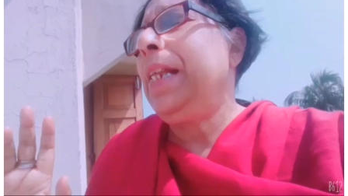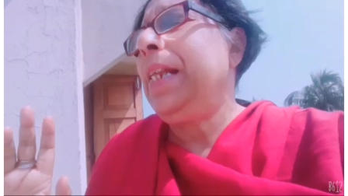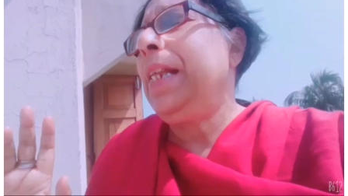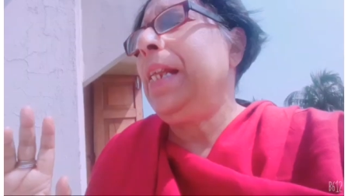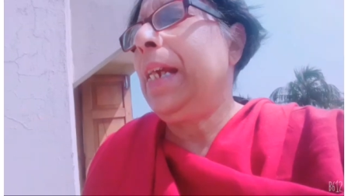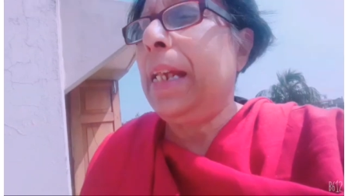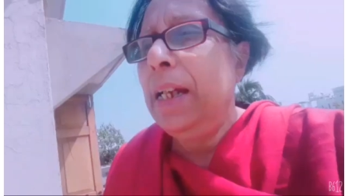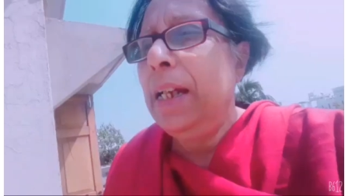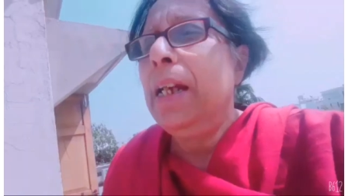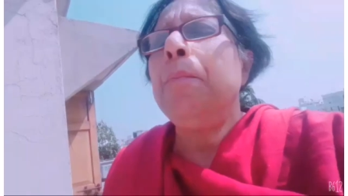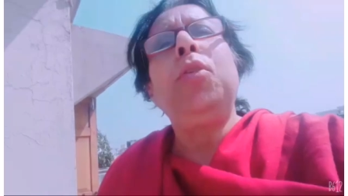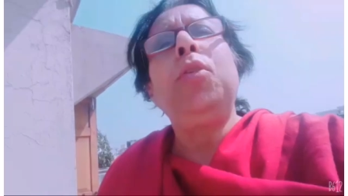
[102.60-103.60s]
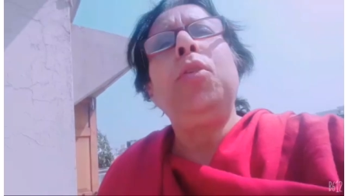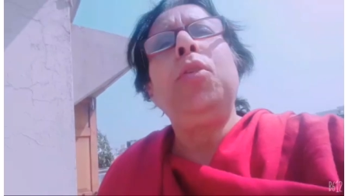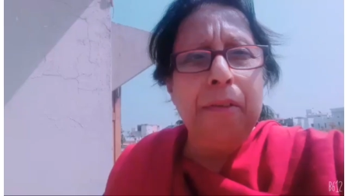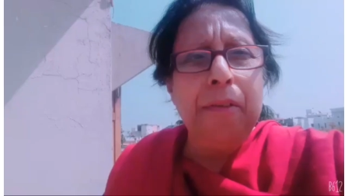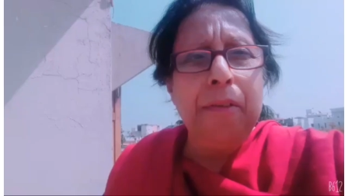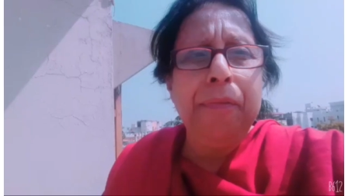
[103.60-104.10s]
দেখে
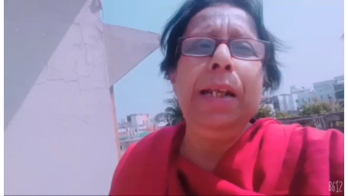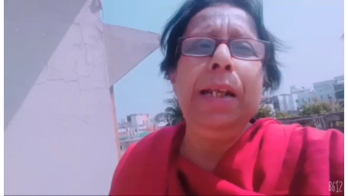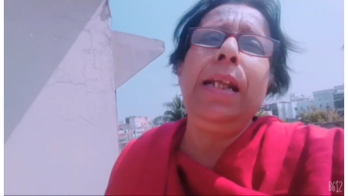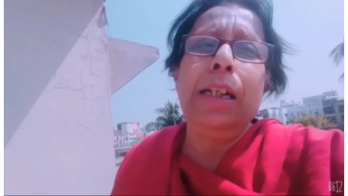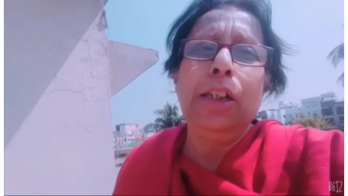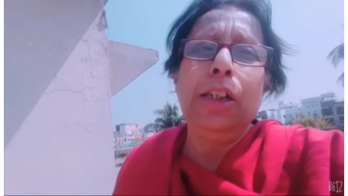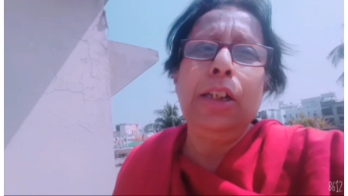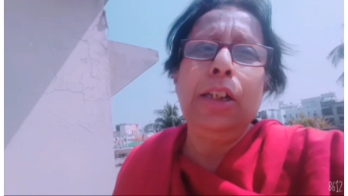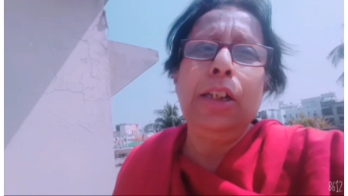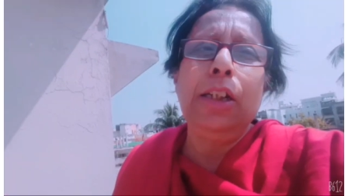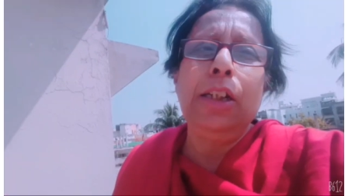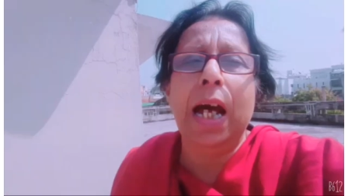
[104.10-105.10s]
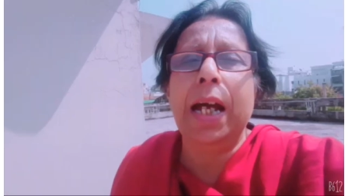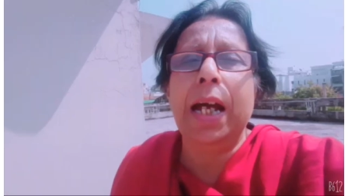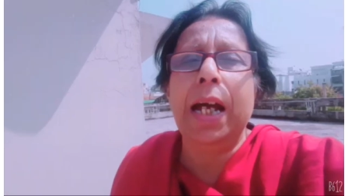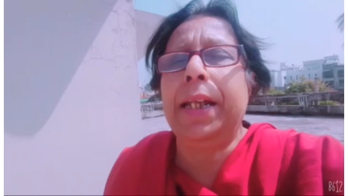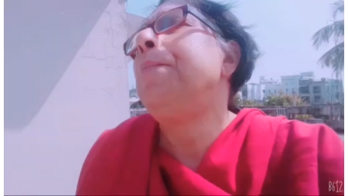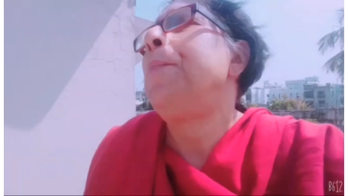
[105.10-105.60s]
প্রত্যেকটা ফ্যামিলিতে কিছু না কিছু
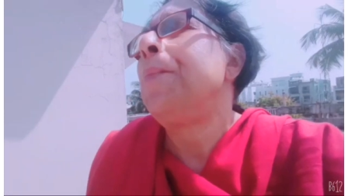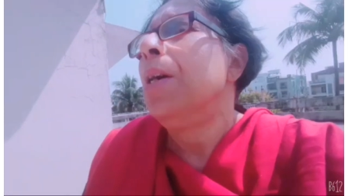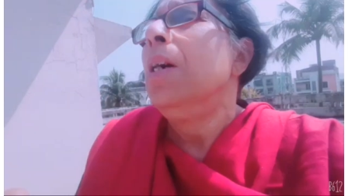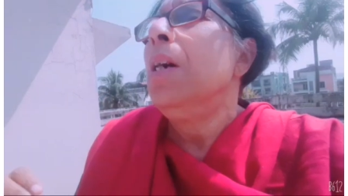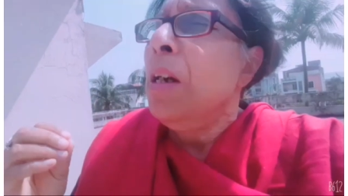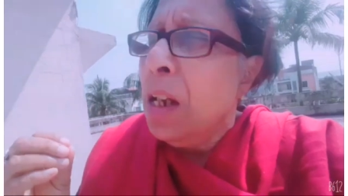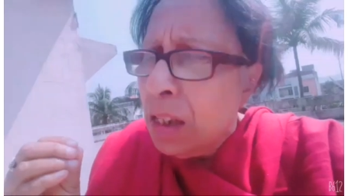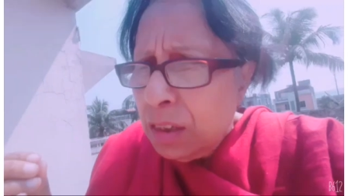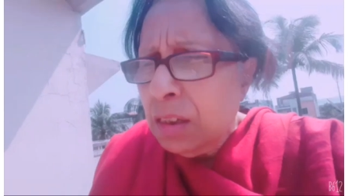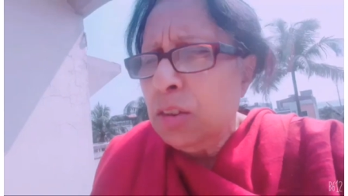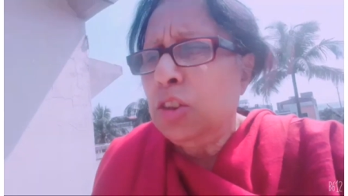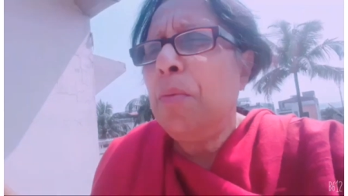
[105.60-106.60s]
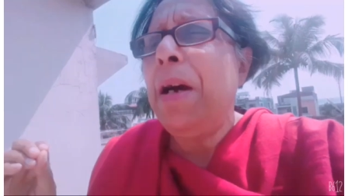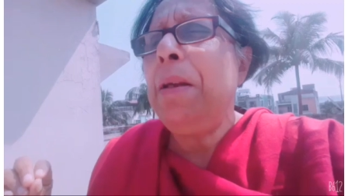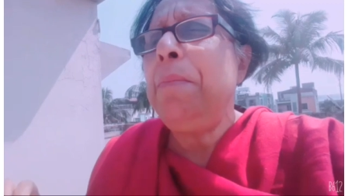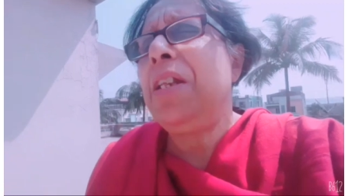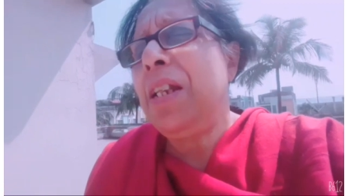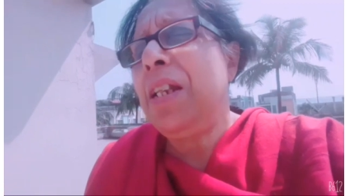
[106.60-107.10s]
থাকে
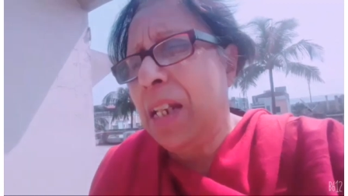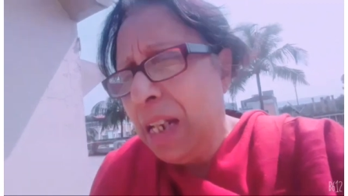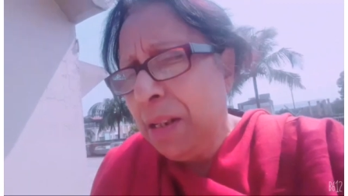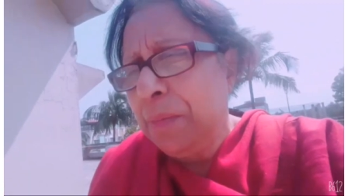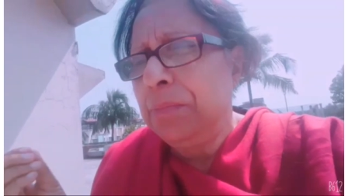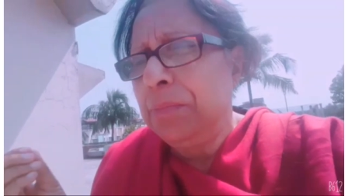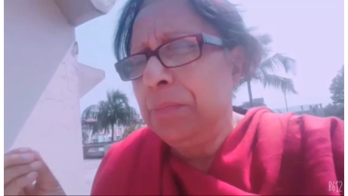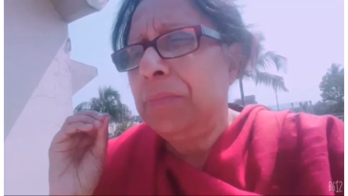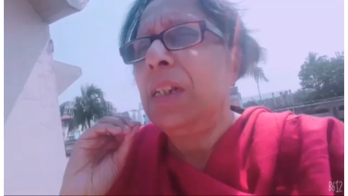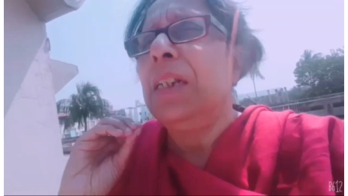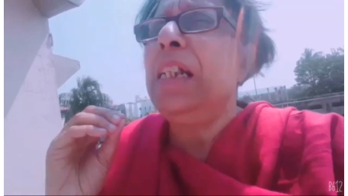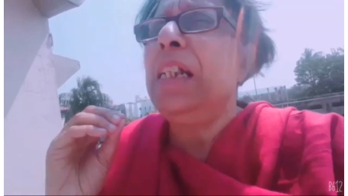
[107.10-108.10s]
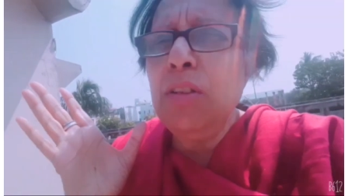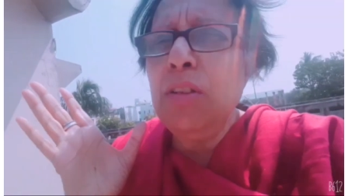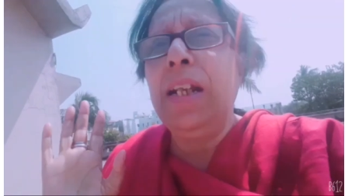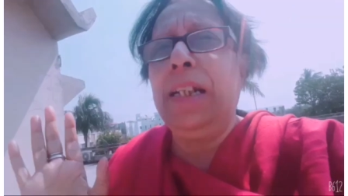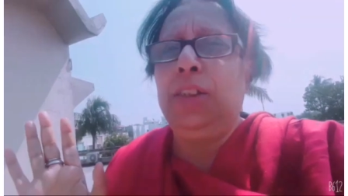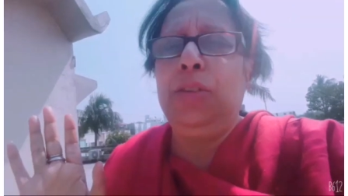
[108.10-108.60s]
সময় বিশেষে কিছু
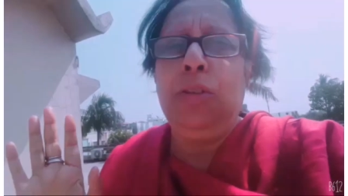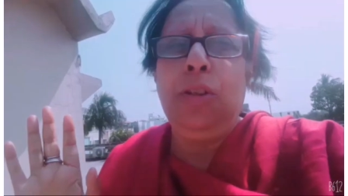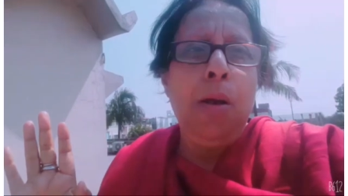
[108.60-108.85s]
না কিছু